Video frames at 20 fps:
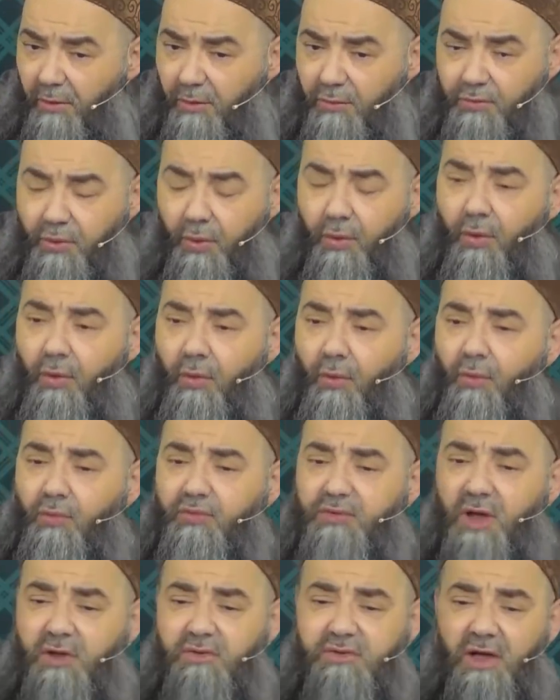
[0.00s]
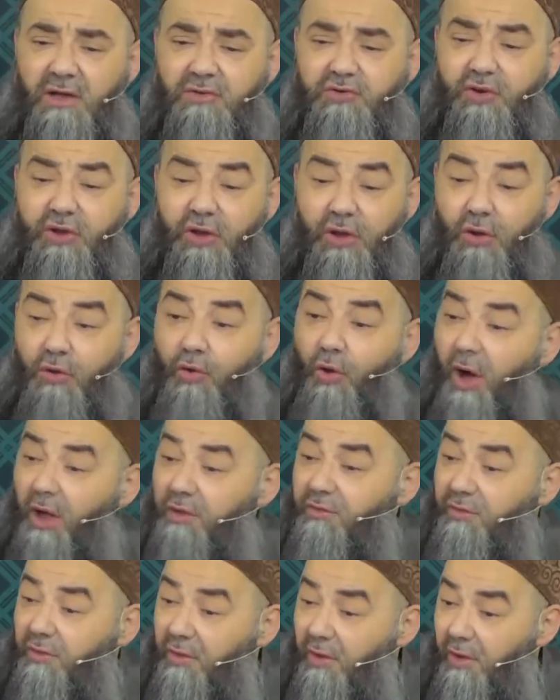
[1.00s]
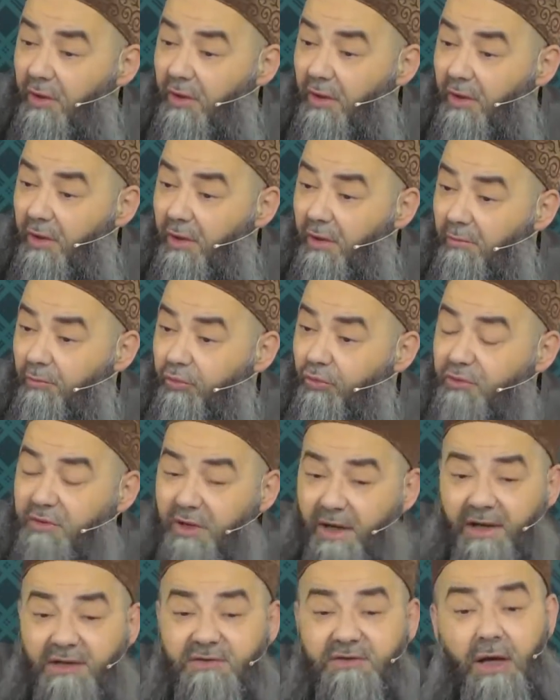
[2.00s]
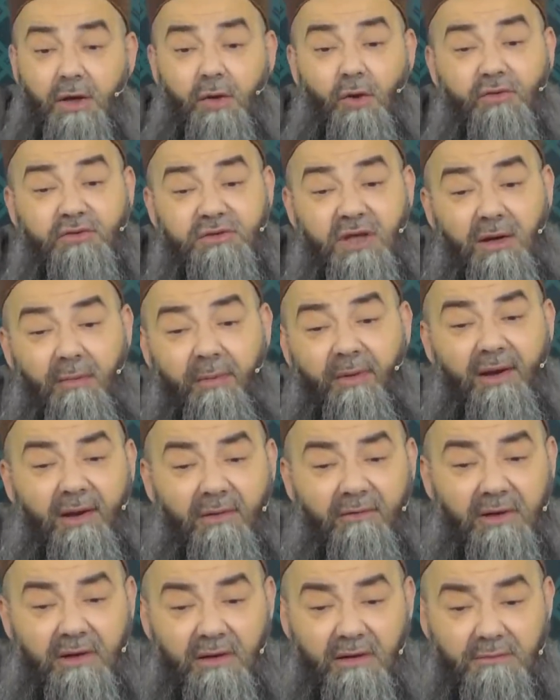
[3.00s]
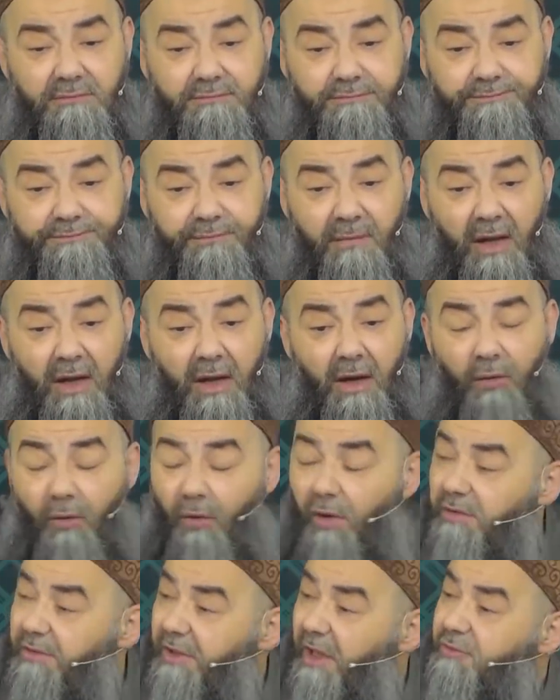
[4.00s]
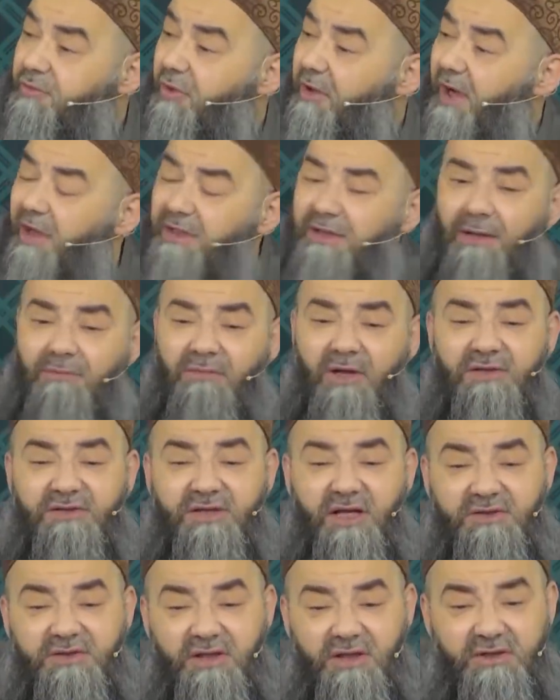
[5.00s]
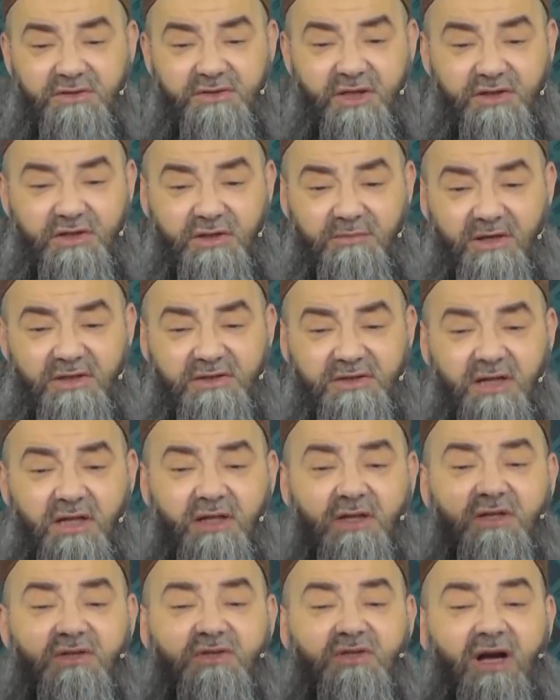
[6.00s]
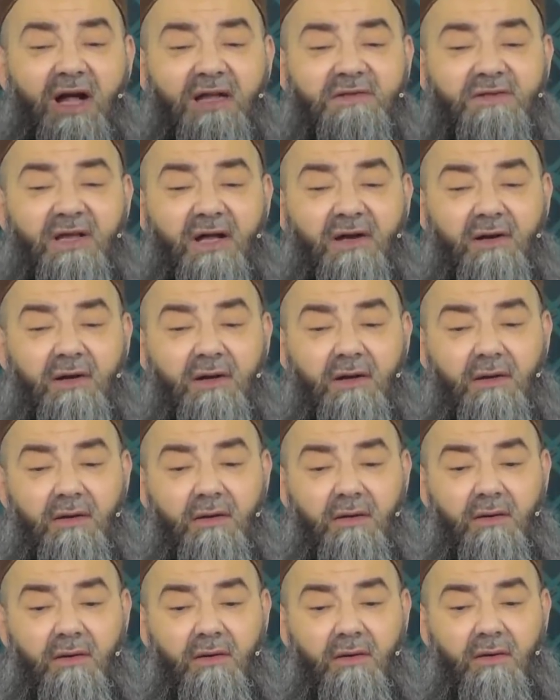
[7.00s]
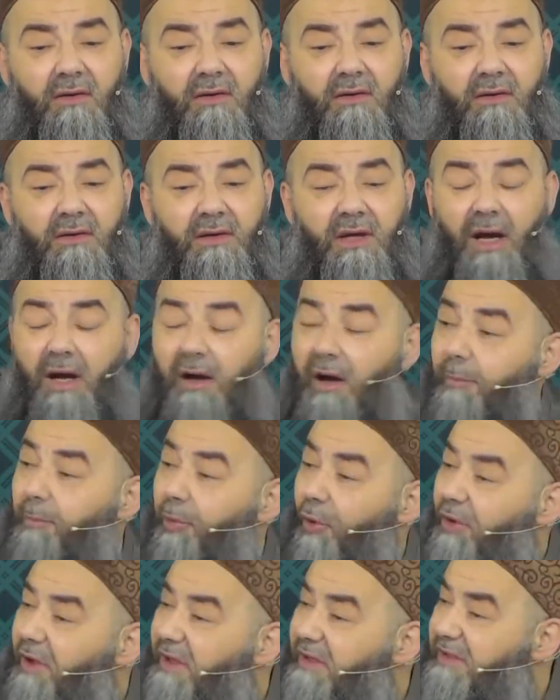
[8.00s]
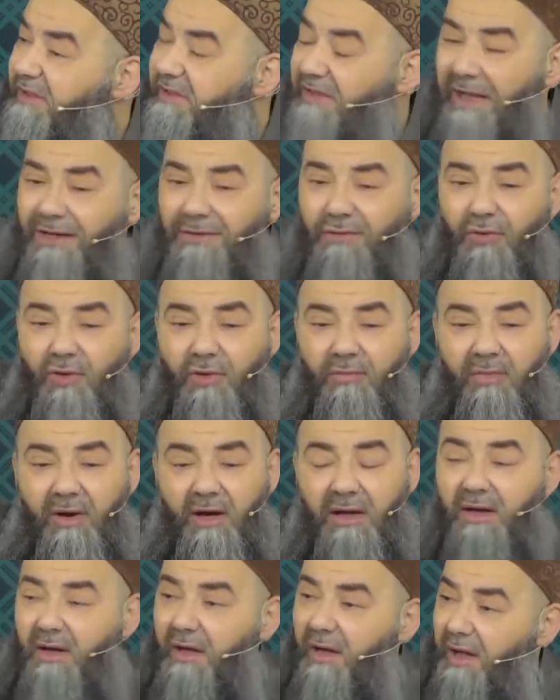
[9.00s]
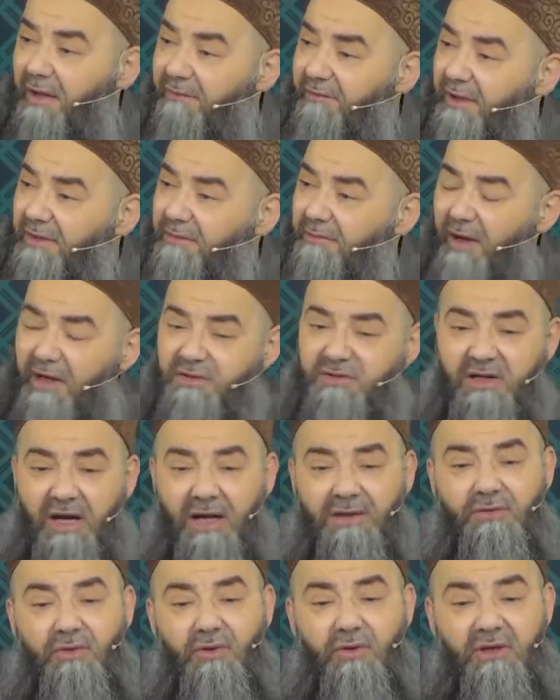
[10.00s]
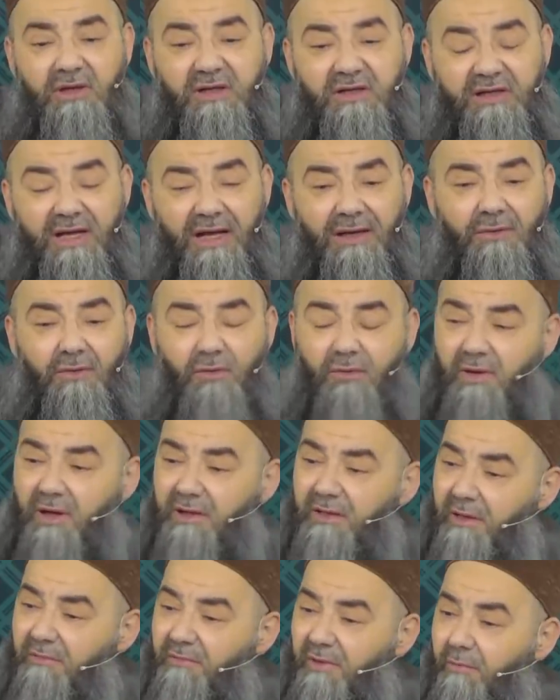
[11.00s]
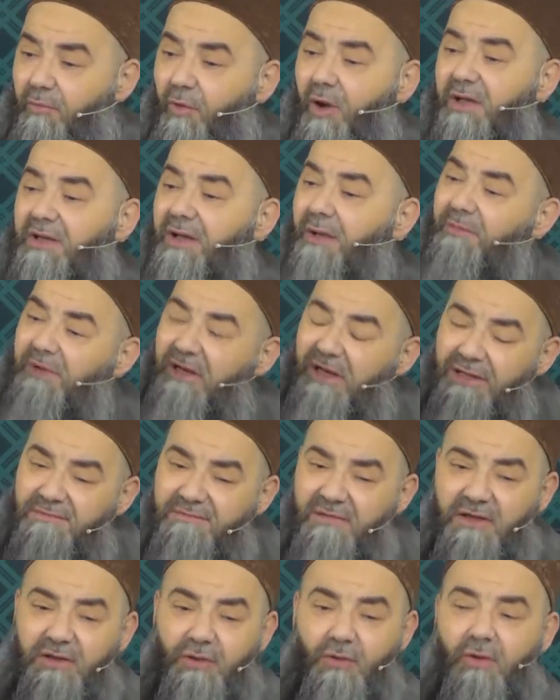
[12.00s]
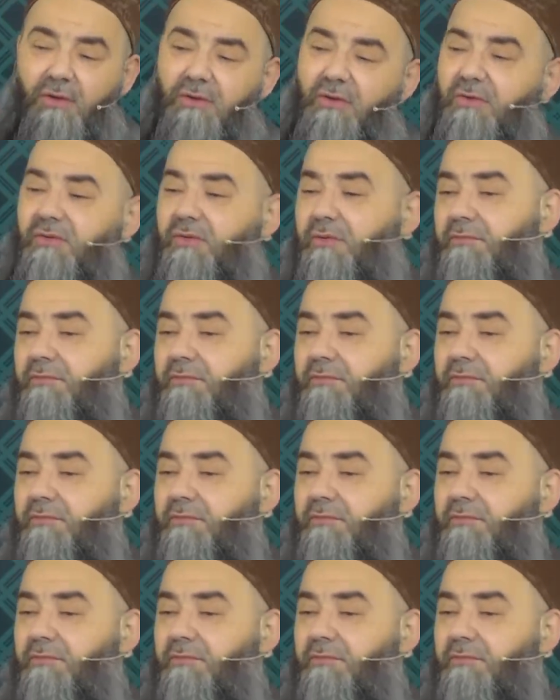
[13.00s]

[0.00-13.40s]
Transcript: Hı, 80 trilyon. Bunlara teröristlere para verdi. Ondan sonra adamlar seçilir seçilmez ilk icraatlar. Ya Apo'ya lider diyor Efendim başkan diyor, lider diyor adam ya. Bu adam milletvekili oluyor.